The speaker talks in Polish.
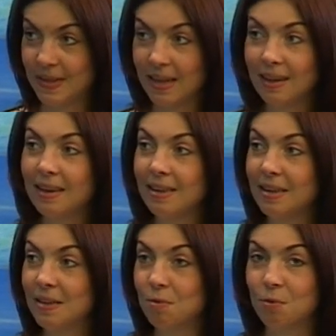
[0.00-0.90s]
znana
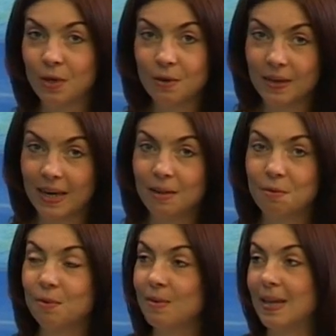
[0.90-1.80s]
i z dużego
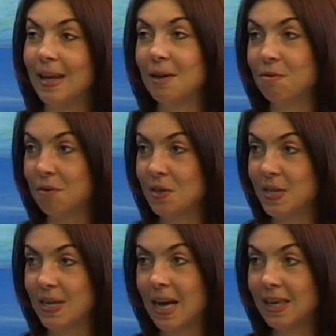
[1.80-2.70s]
ekranu, znana również
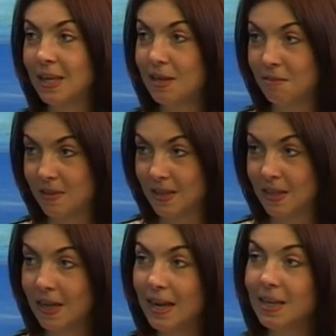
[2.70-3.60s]
z seriali telewizyjnych,